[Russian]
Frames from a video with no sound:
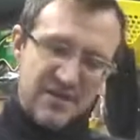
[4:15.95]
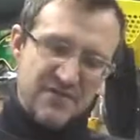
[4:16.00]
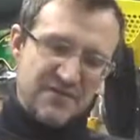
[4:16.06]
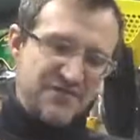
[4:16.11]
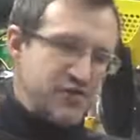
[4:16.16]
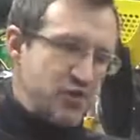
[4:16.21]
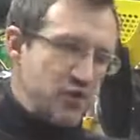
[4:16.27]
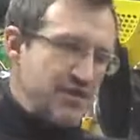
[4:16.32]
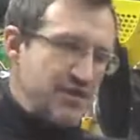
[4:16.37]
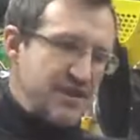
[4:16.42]

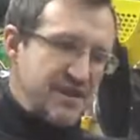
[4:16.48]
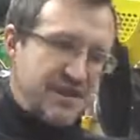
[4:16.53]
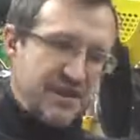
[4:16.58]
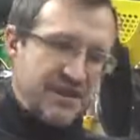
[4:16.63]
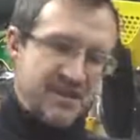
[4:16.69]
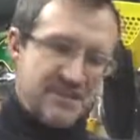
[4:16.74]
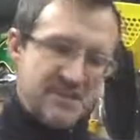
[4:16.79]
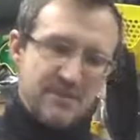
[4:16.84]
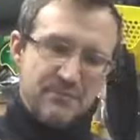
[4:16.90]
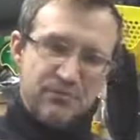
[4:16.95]
Все это
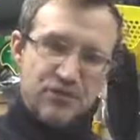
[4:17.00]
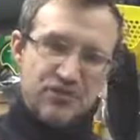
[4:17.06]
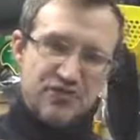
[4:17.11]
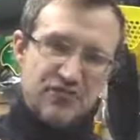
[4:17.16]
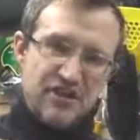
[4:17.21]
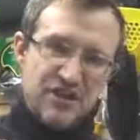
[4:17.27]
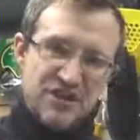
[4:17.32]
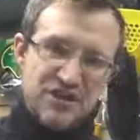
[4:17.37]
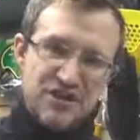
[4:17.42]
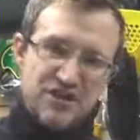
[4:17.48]
делается под
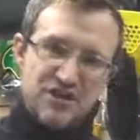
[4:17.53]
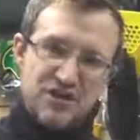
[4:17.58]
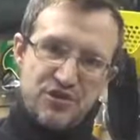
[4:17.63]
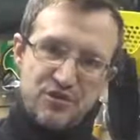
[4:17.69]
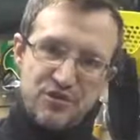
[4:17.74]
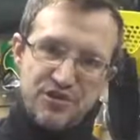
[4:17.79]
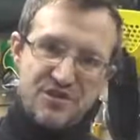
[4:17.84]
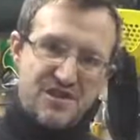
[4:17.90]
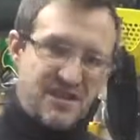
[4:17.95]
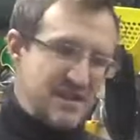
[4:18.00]
ваш
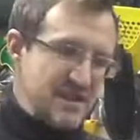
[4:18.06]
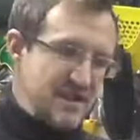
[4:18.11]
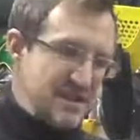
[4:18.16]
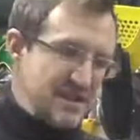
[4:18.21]
рост,